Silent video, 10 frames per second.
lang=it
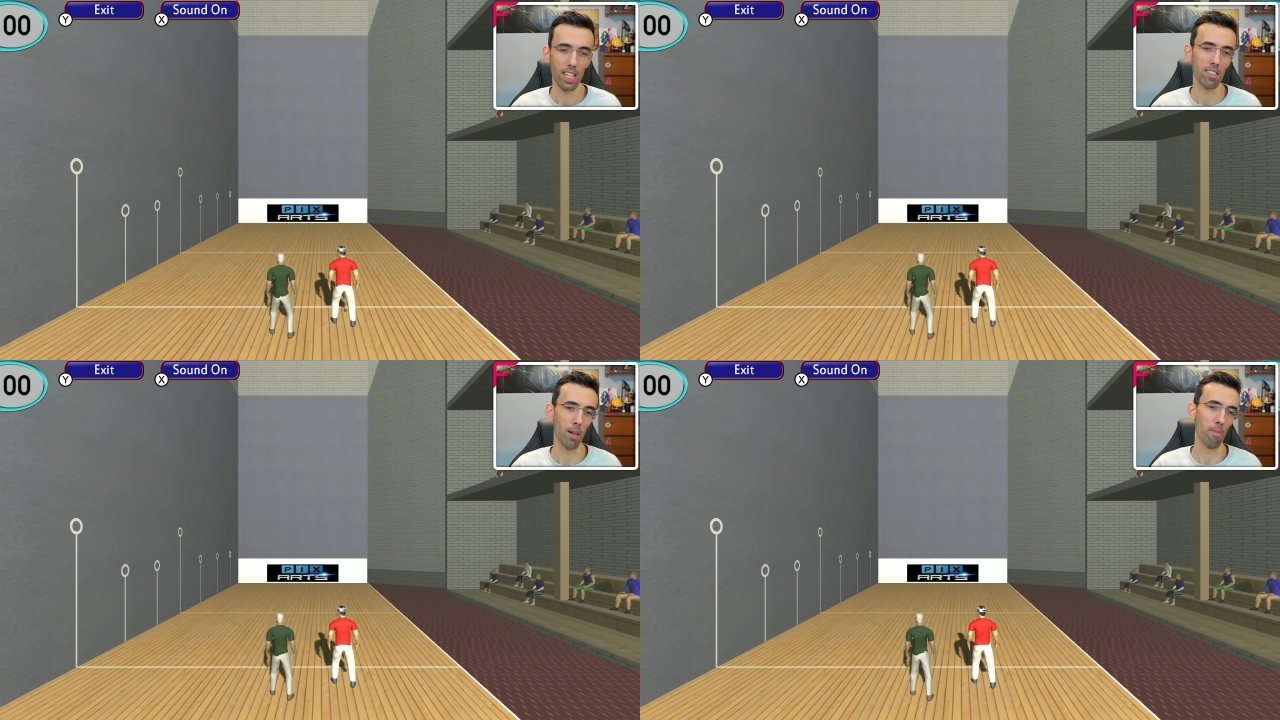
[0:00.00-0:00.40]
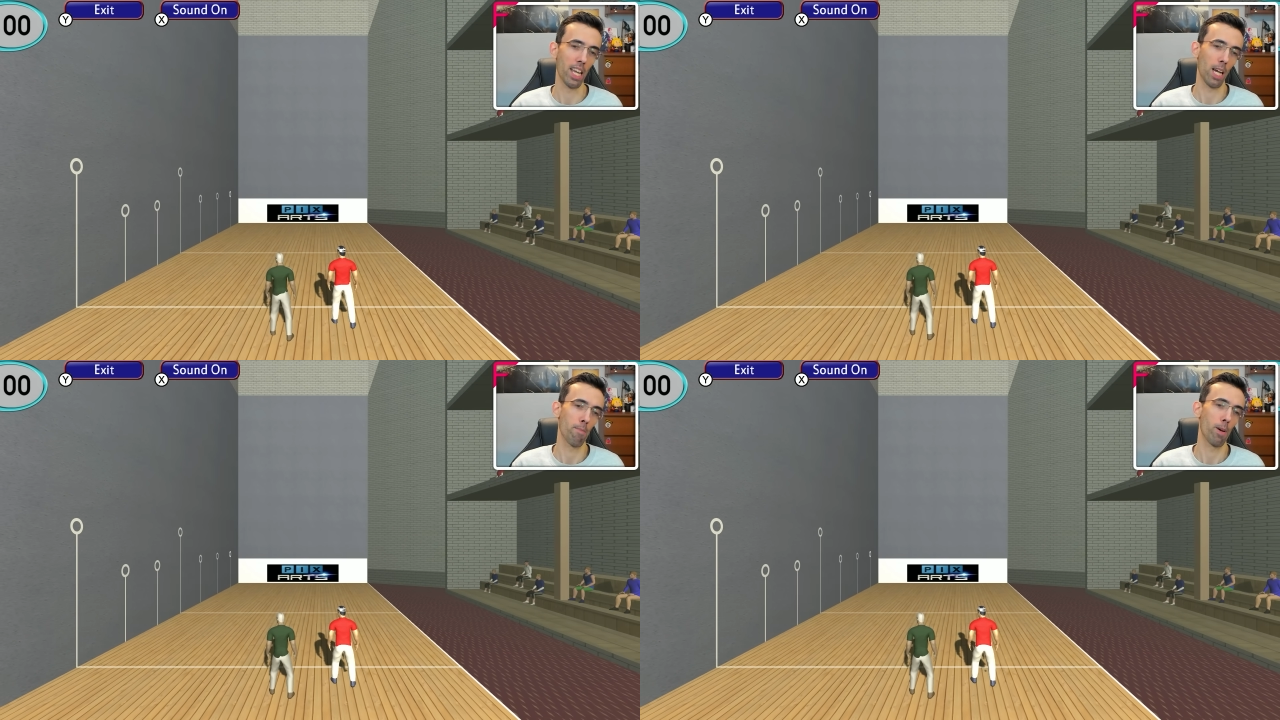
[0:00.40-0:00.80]
Vabbè,
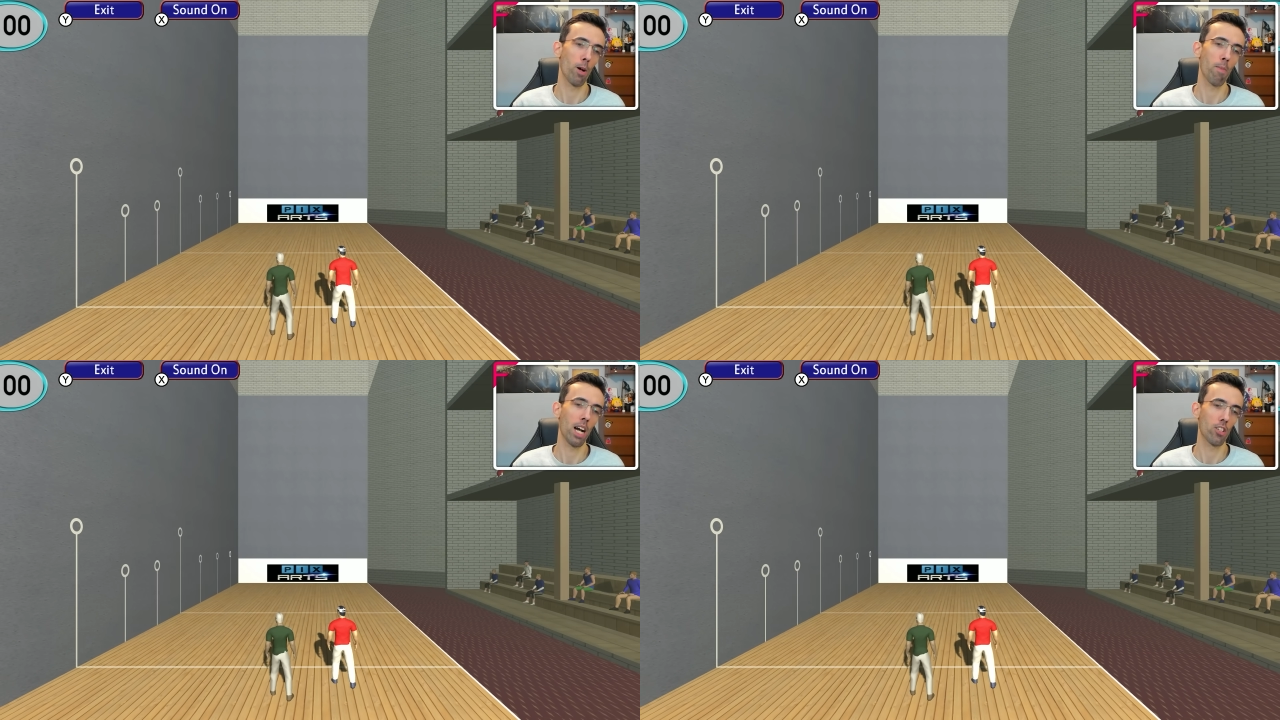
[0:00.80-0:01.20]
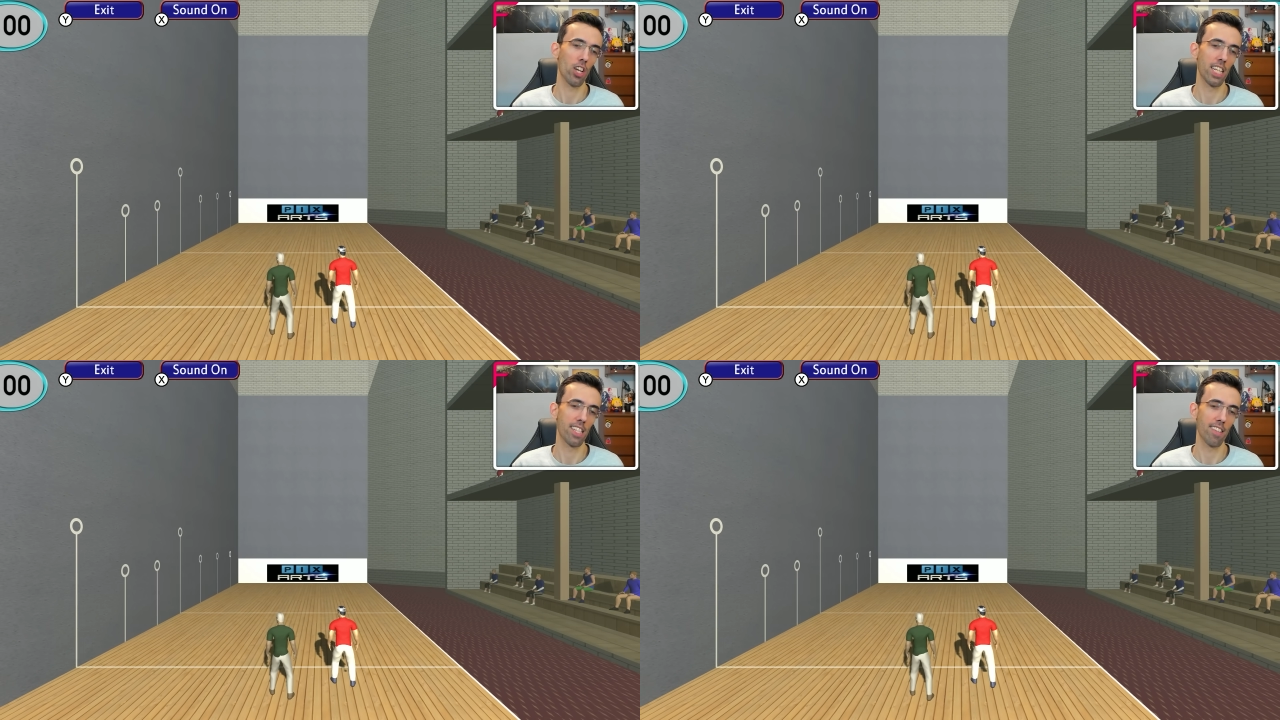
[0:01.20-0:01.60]
raga, però, ma, cioè,
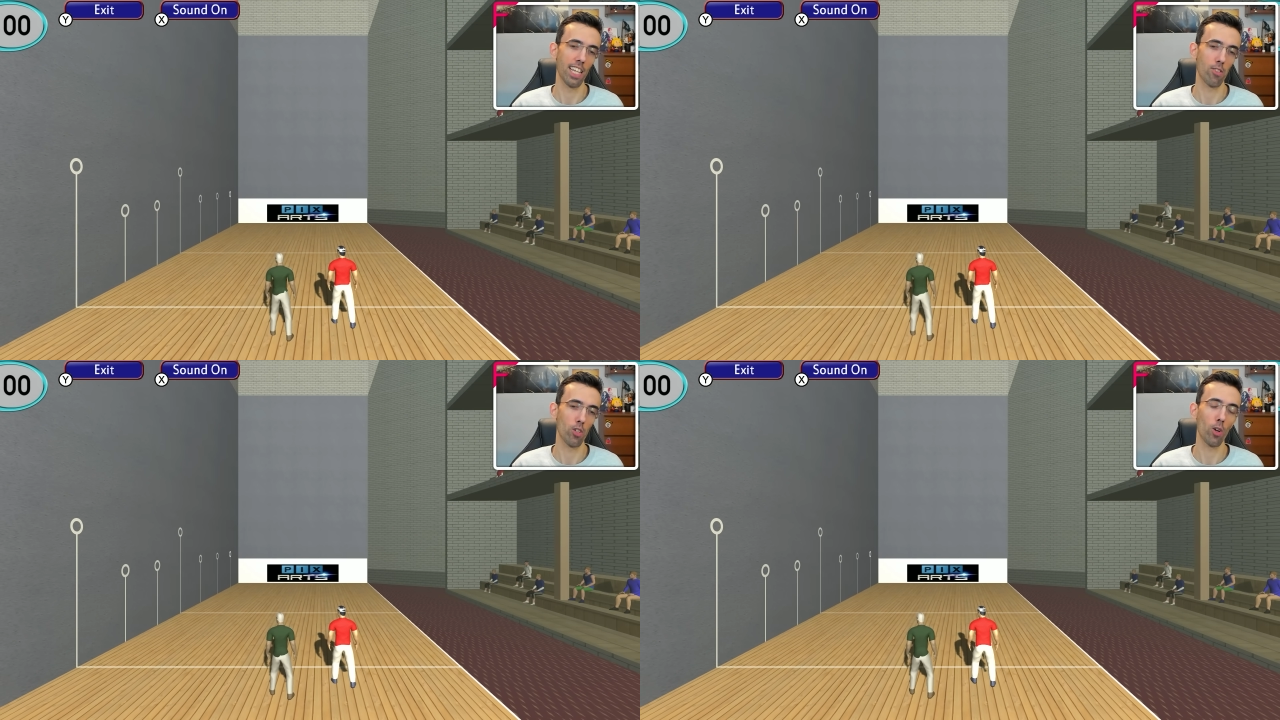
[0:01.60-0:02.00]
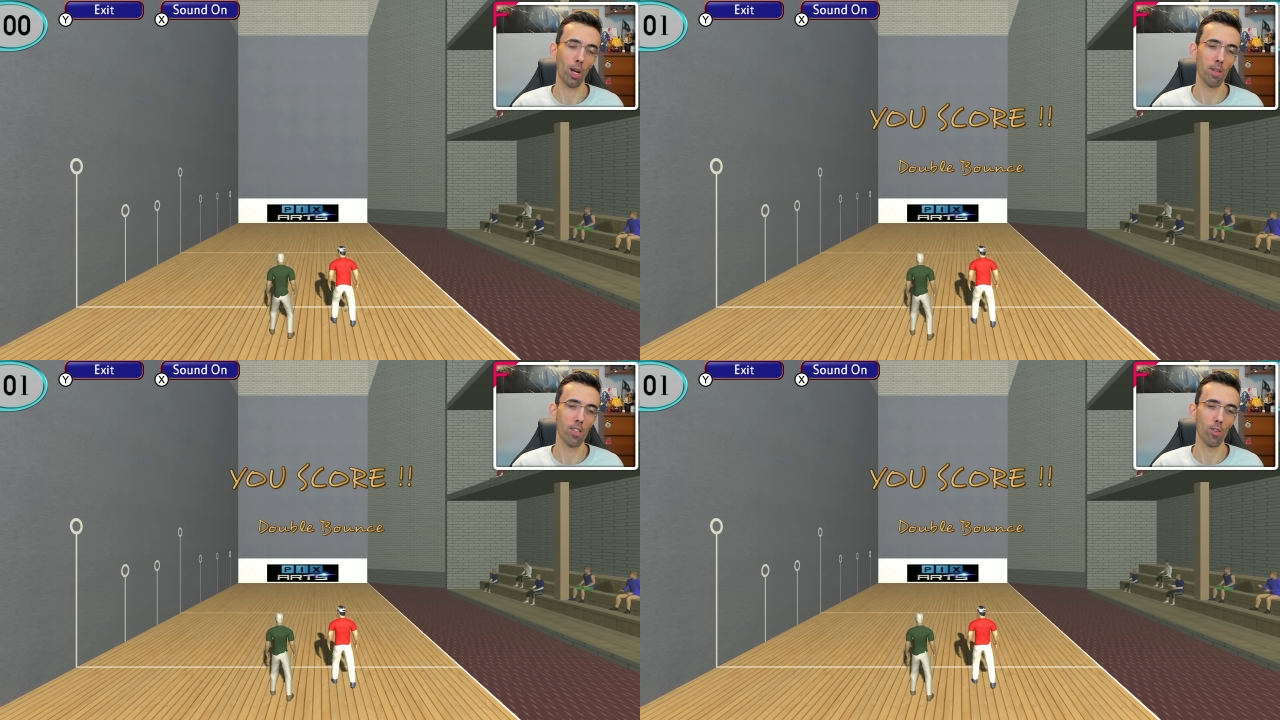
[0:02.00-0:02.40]
nel senso, io
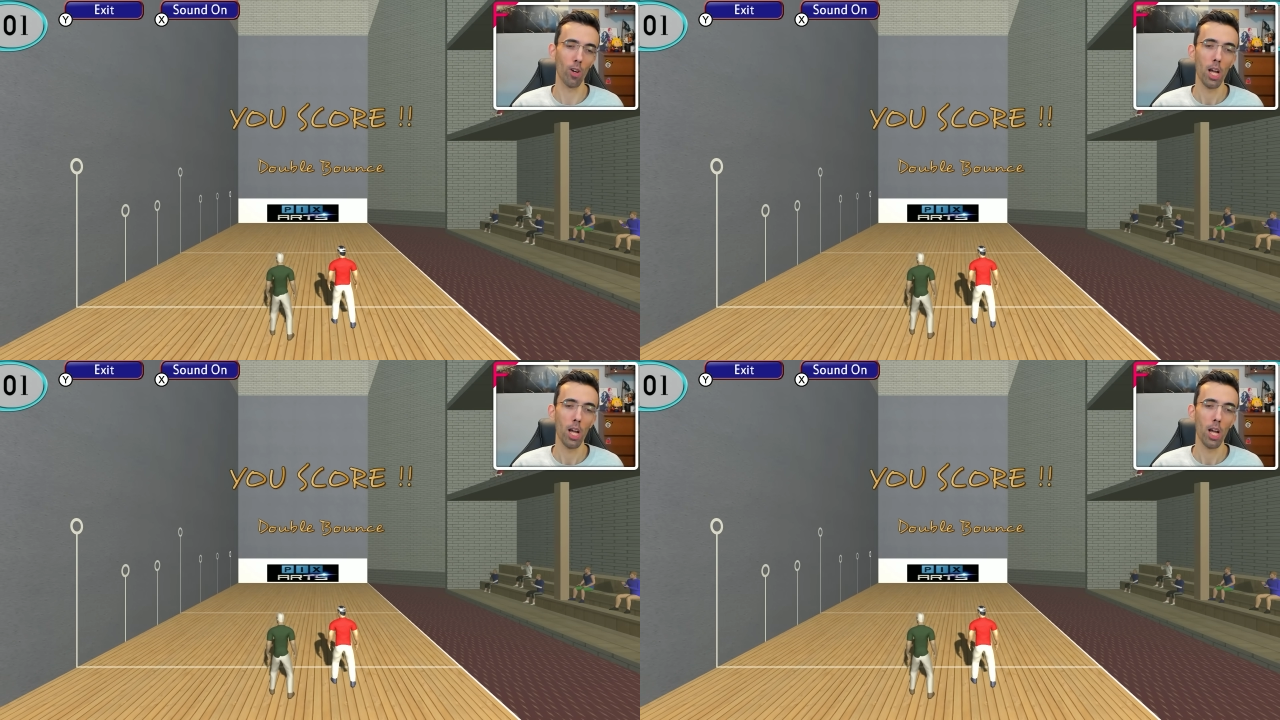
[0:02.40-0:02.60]
capisco,